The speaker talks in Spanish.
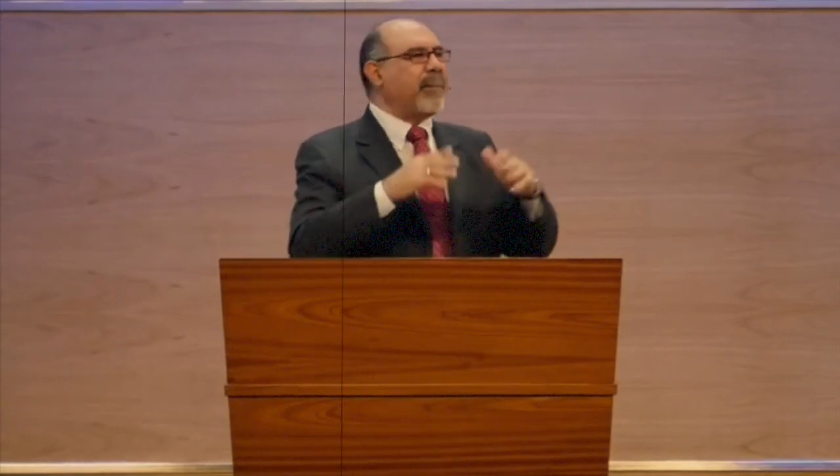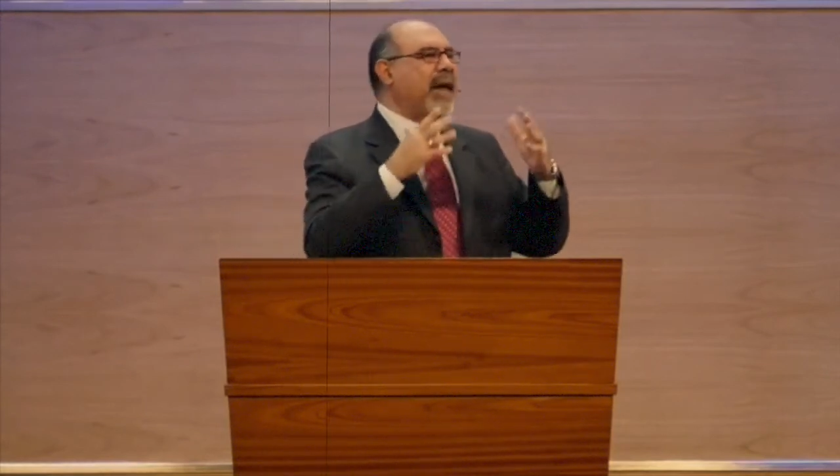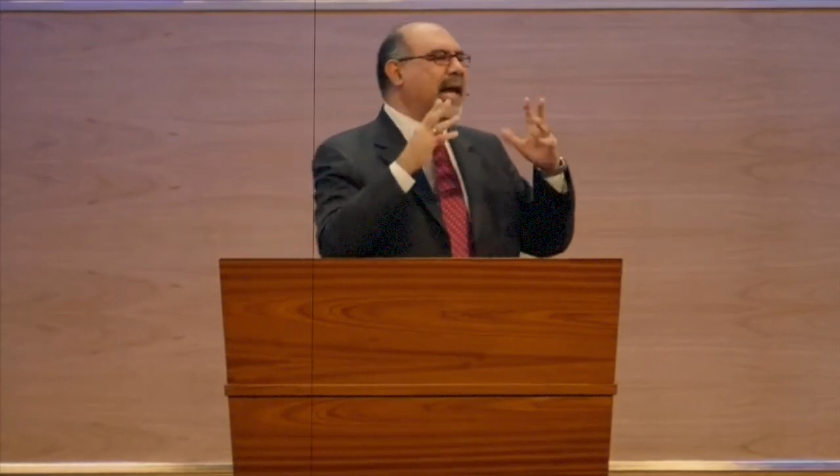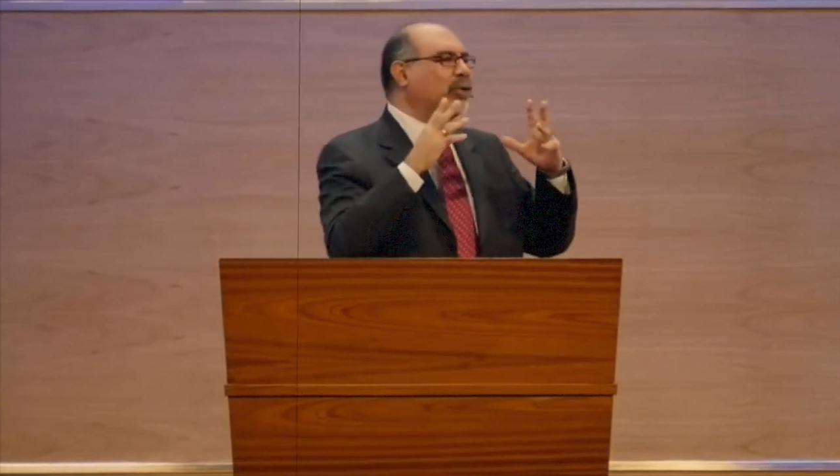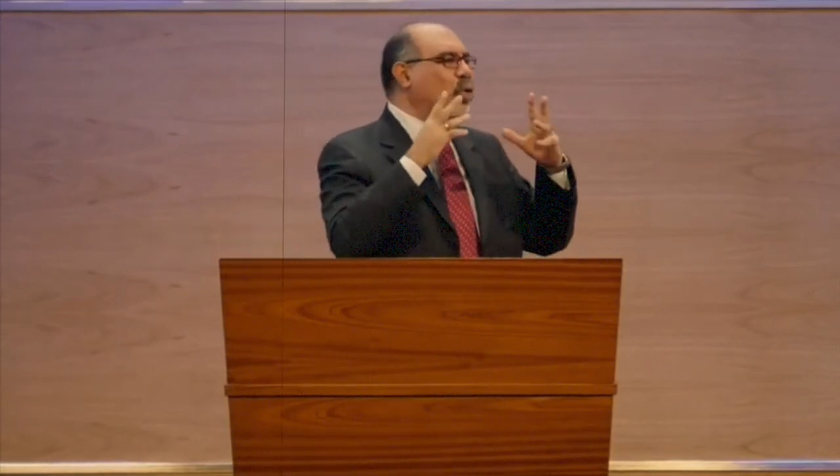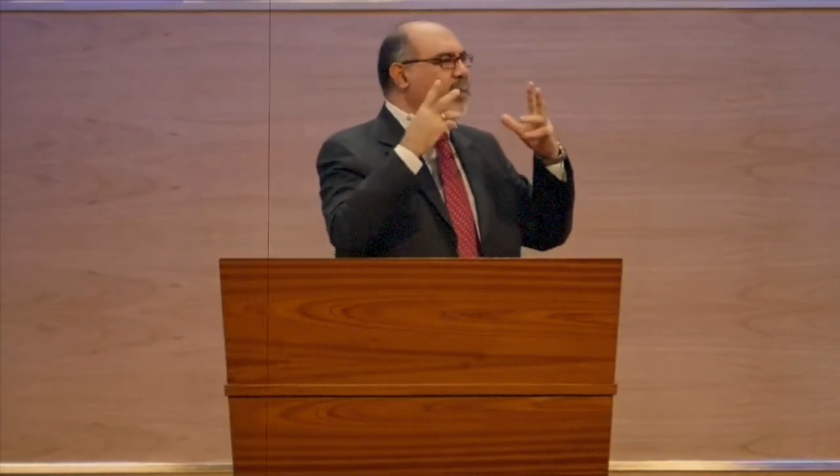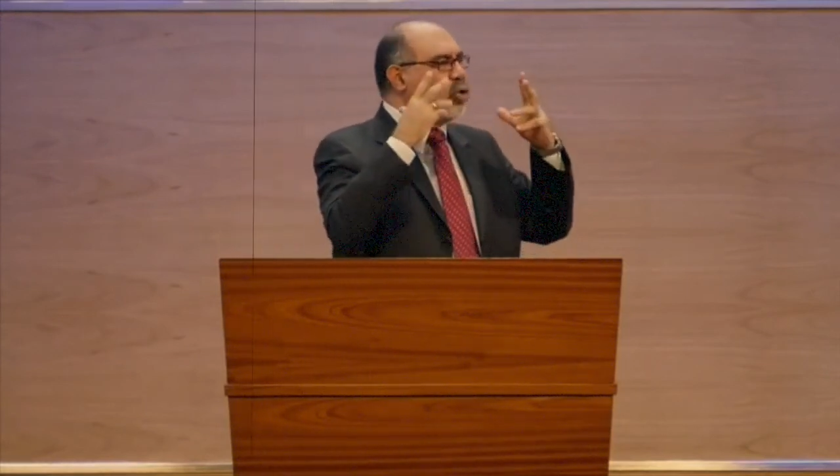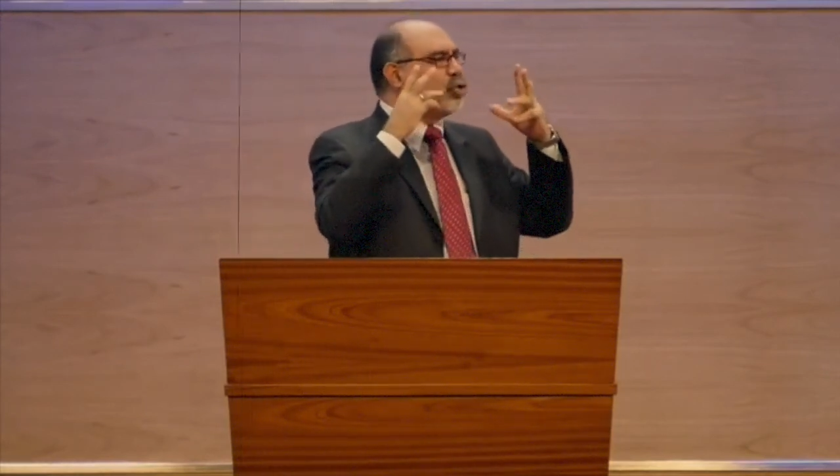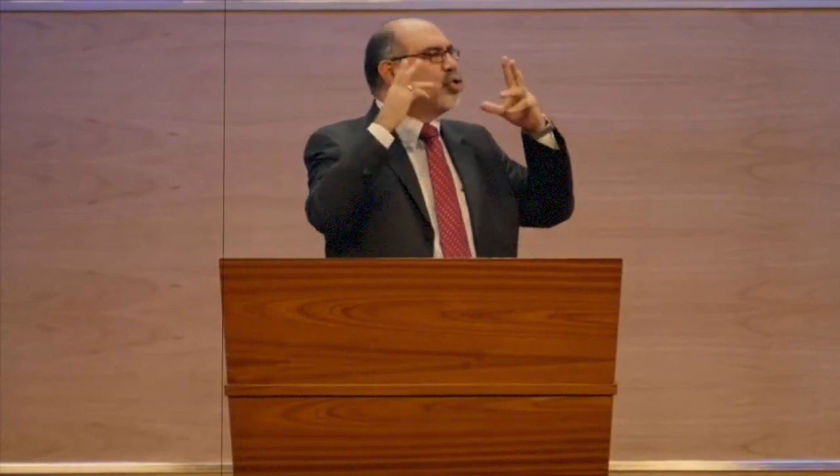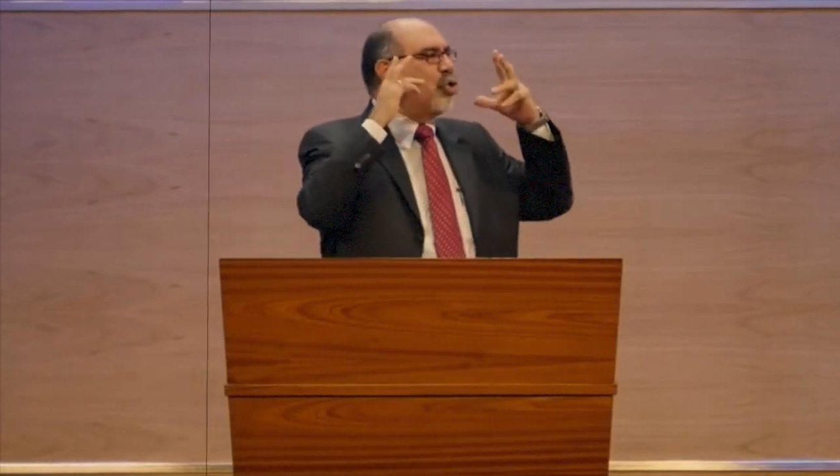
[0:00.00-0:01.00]

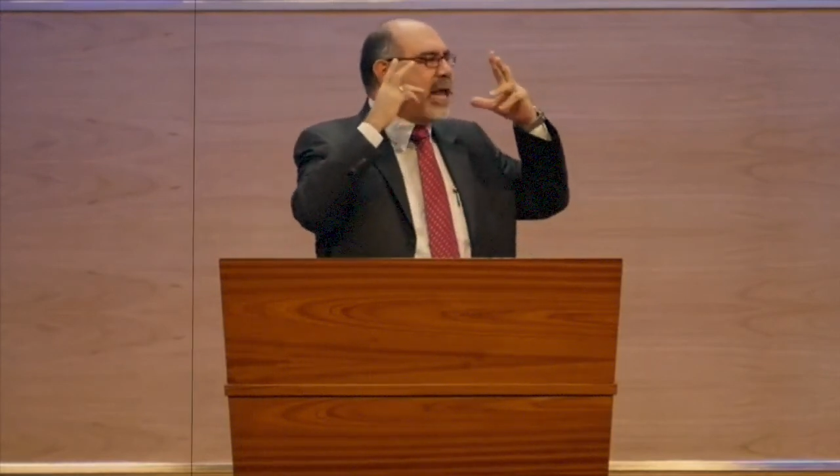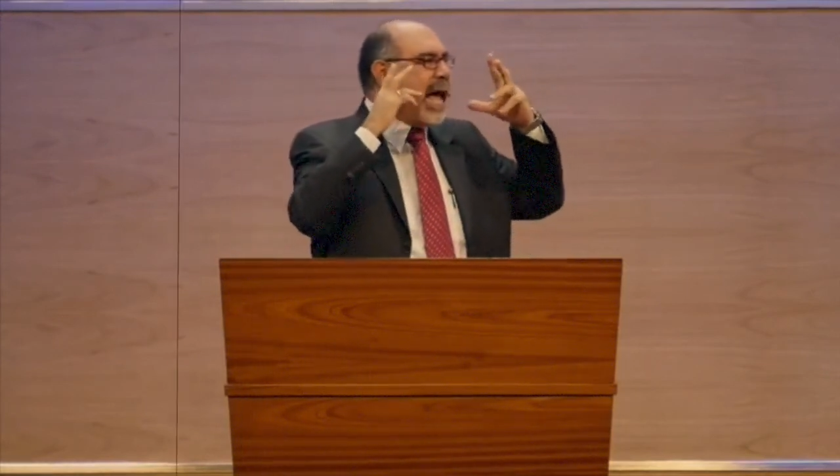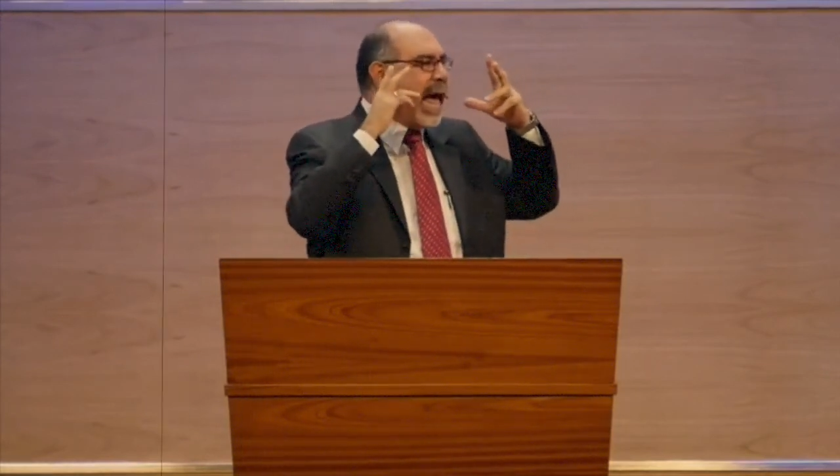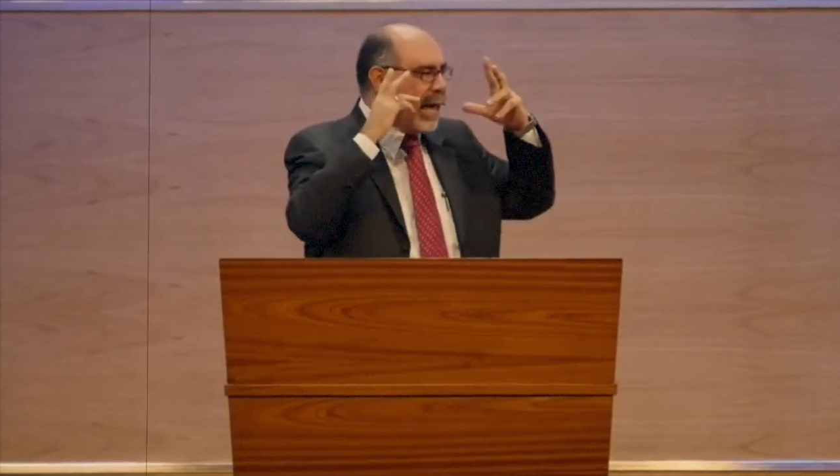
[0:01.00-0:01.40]
emocional